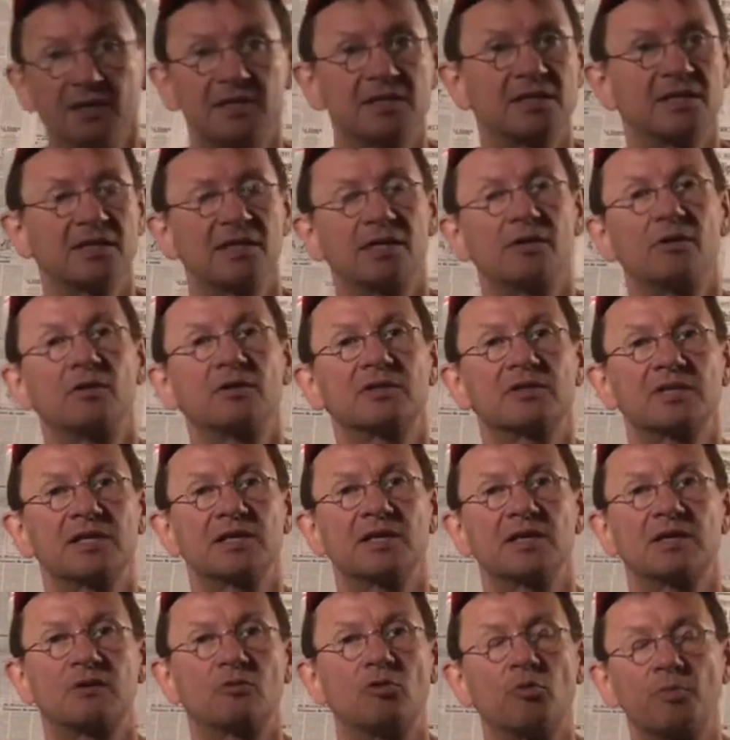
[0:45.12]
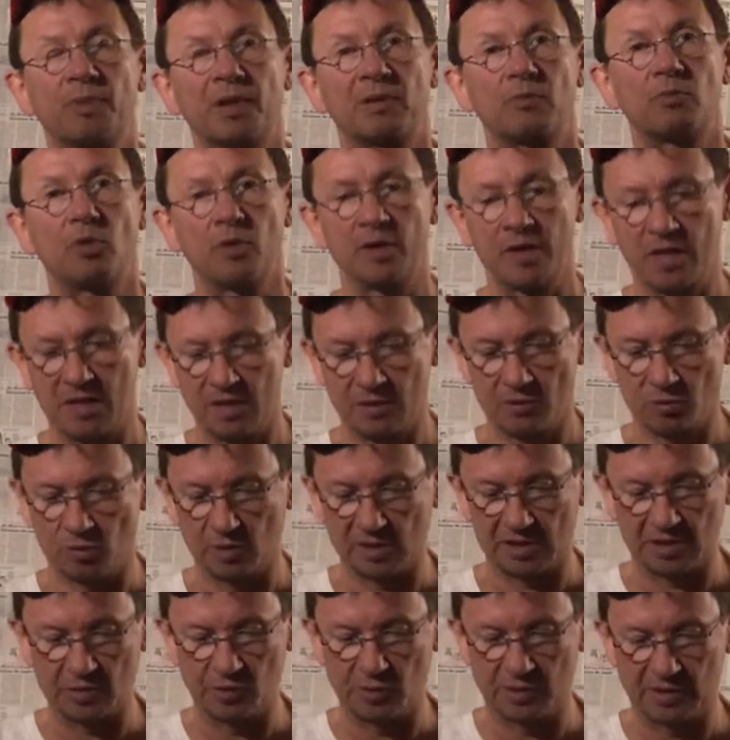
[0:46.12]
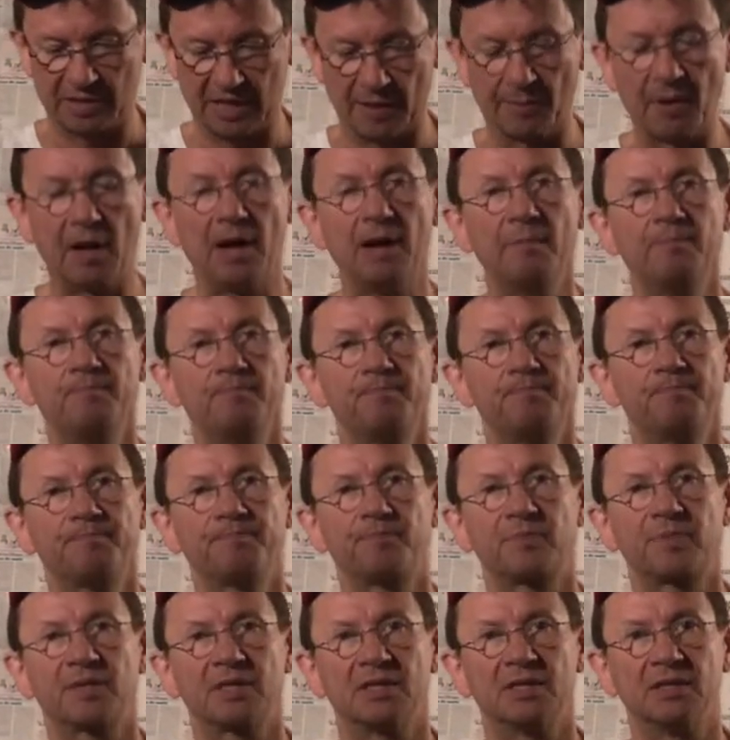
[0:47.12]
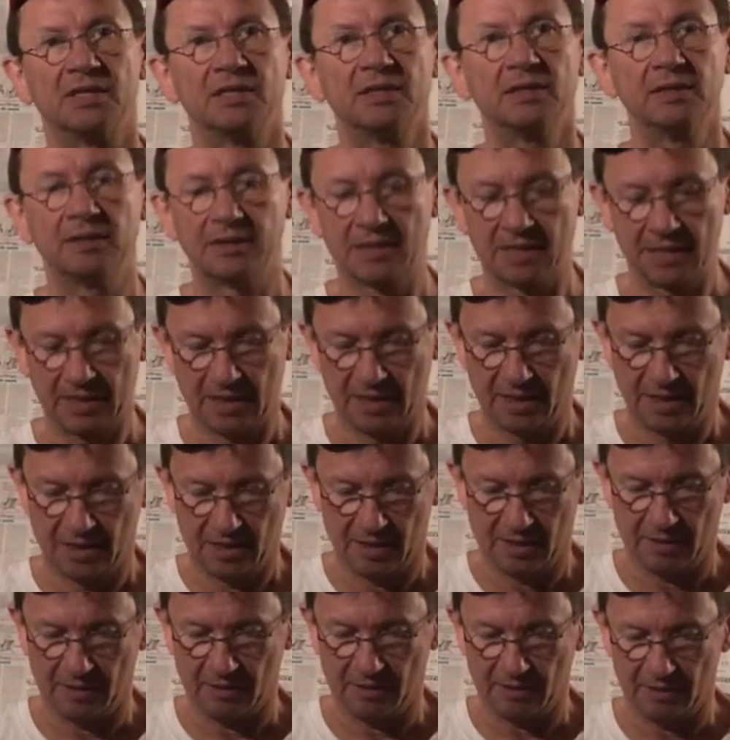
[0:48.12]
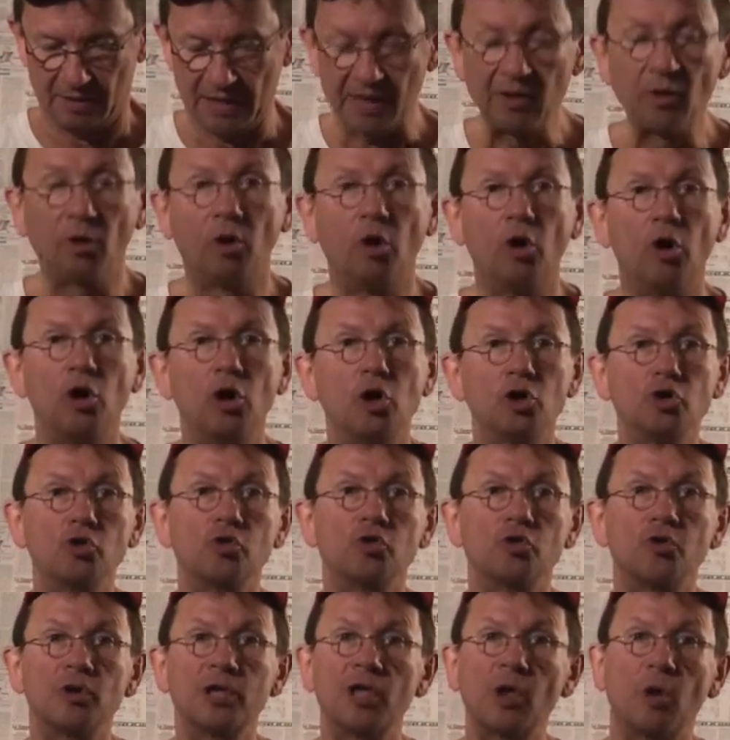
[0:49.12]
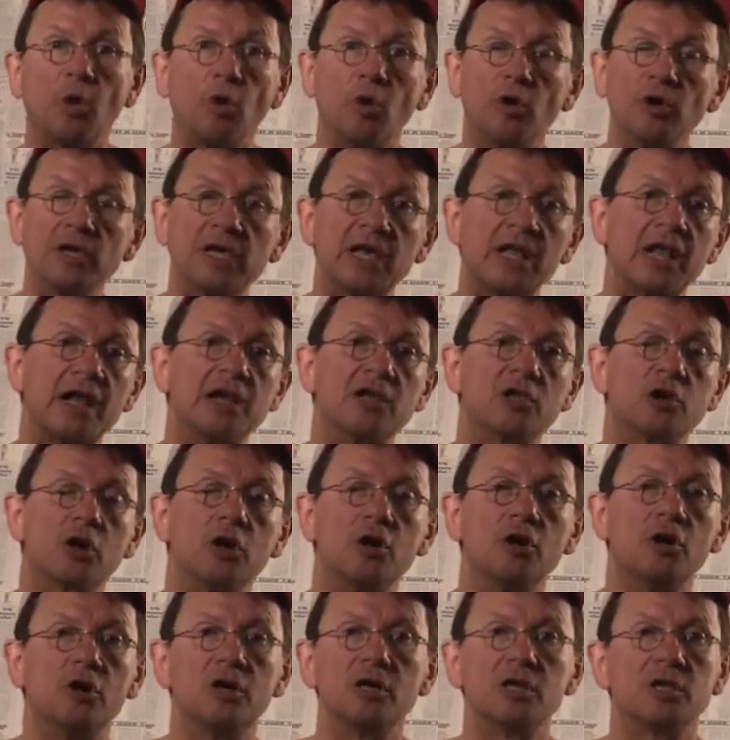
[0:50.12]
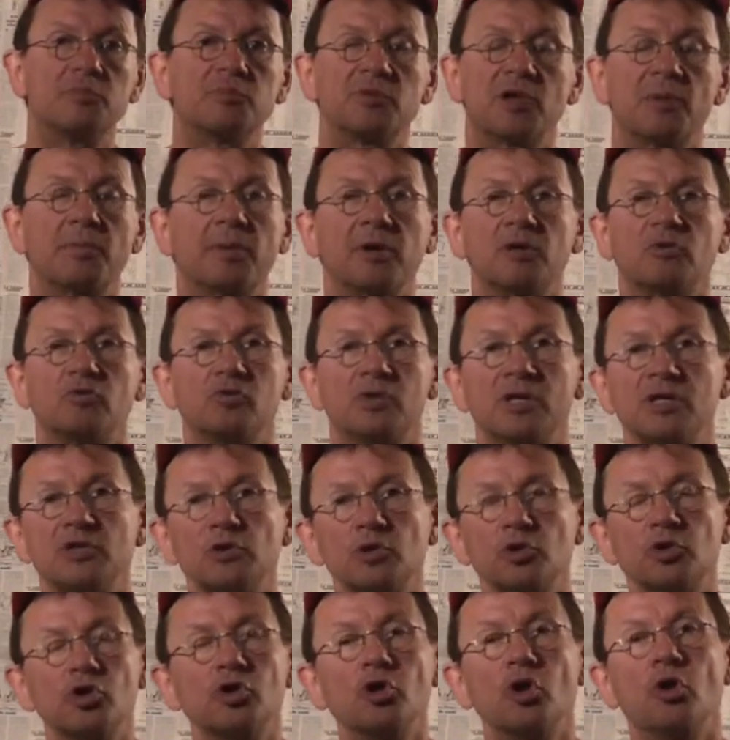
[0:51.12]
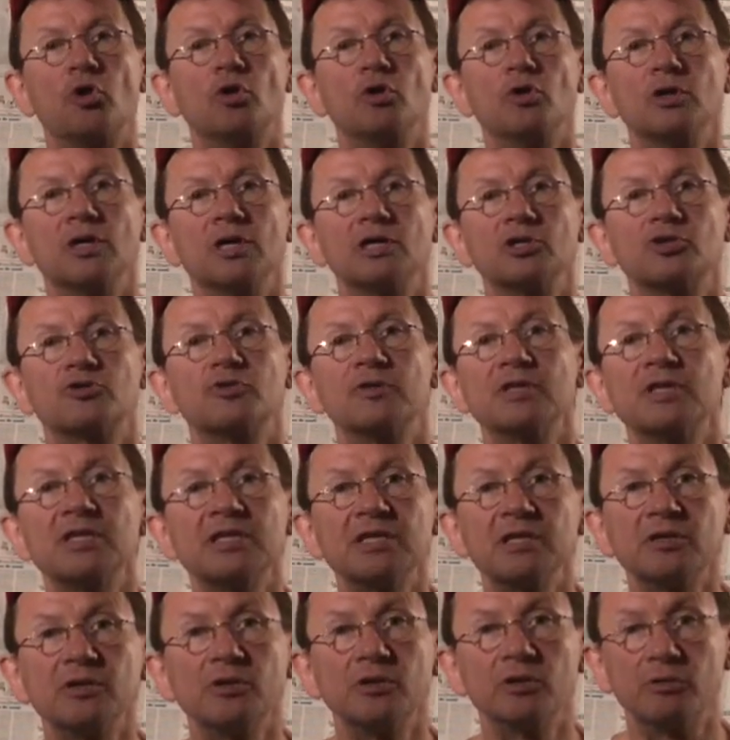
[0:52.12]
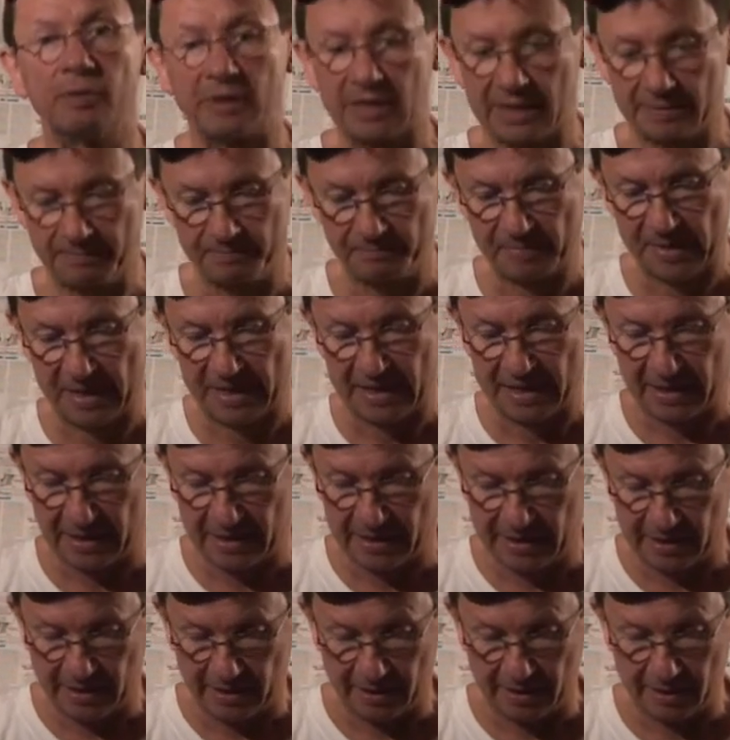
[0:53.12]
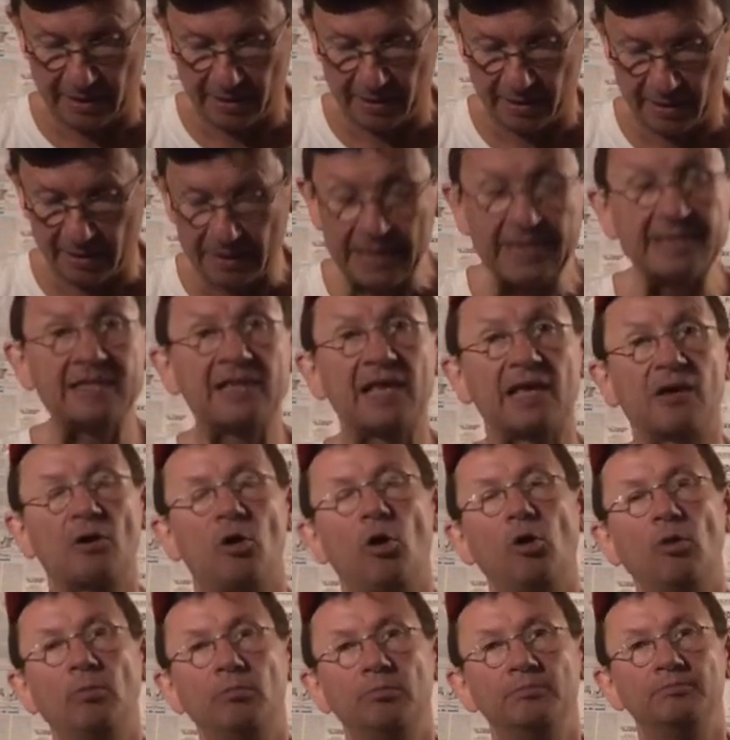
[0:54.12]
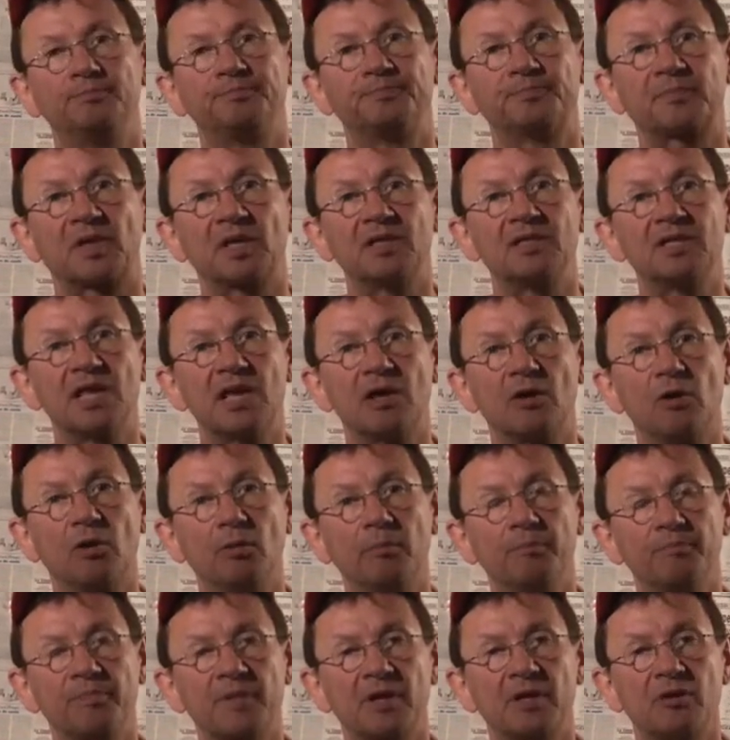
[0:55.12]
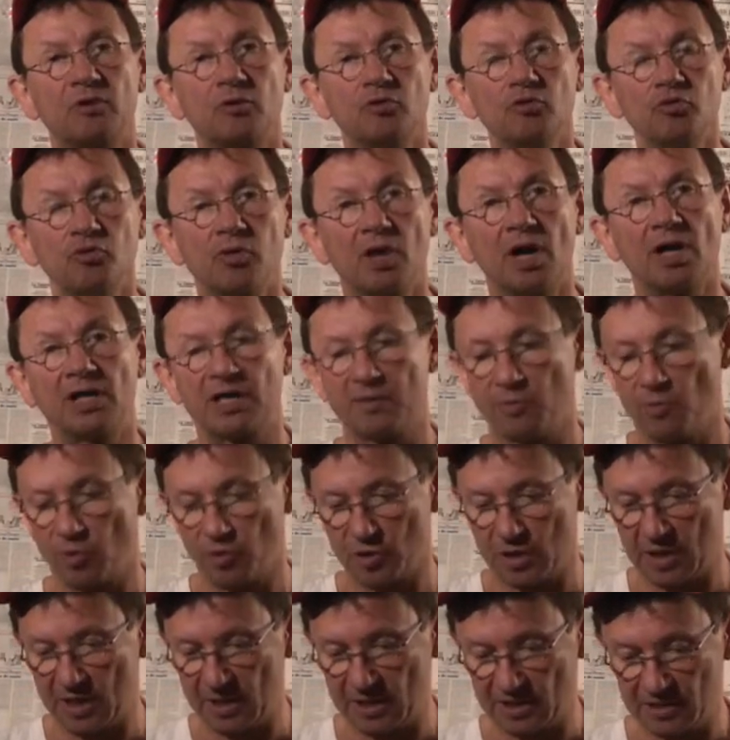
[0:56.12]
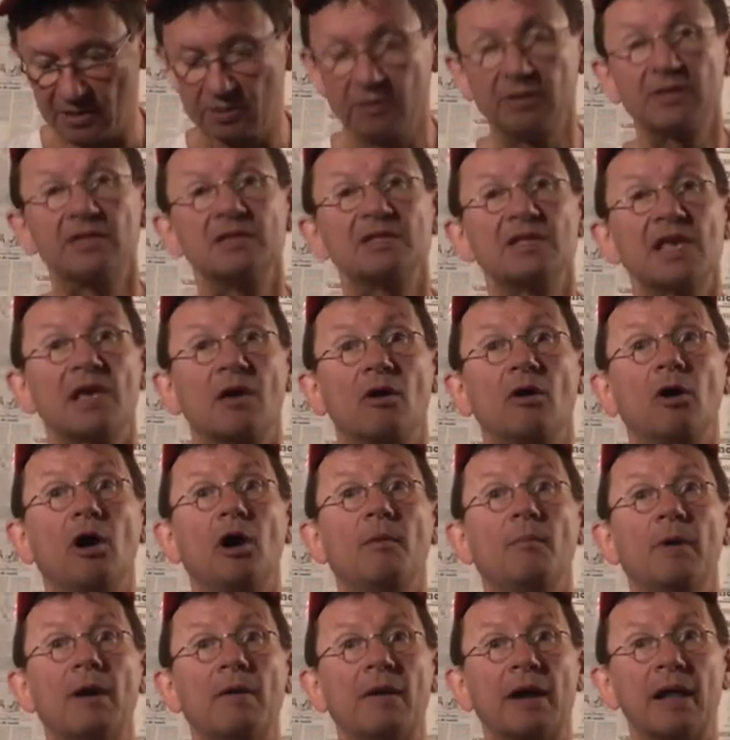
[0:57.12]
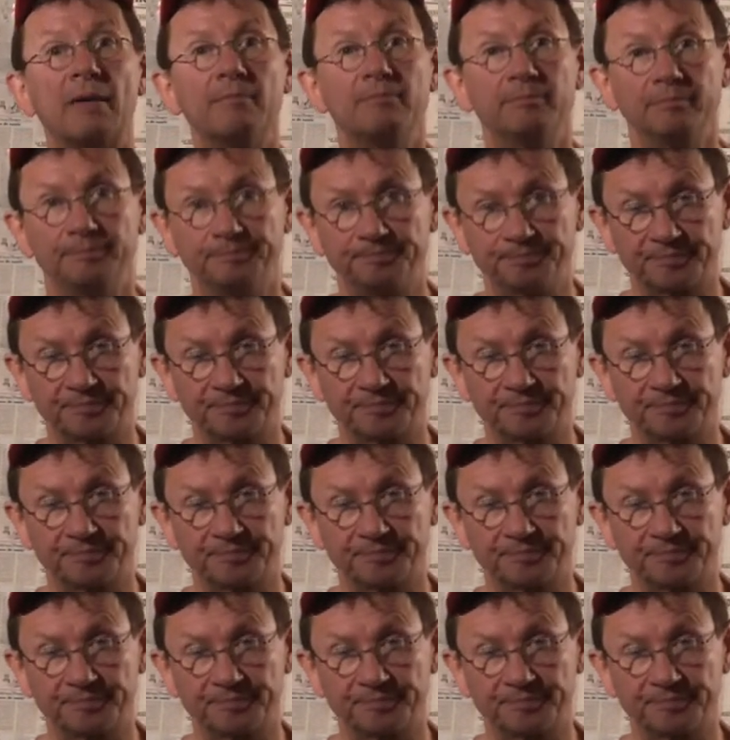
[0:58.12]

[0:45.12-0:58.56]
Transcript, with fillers: c'est alors c'est complètement dingue. Donc, c'est le tabac. Hein. Euh, les drogues, donc dans les drogues, il y a l'alcool, et puis après toutes les autres drogues, je veux dire, euh, voilà. Euh, les écrans, les écrans, alors Lucas qui me regarde, les écrans, ben voilà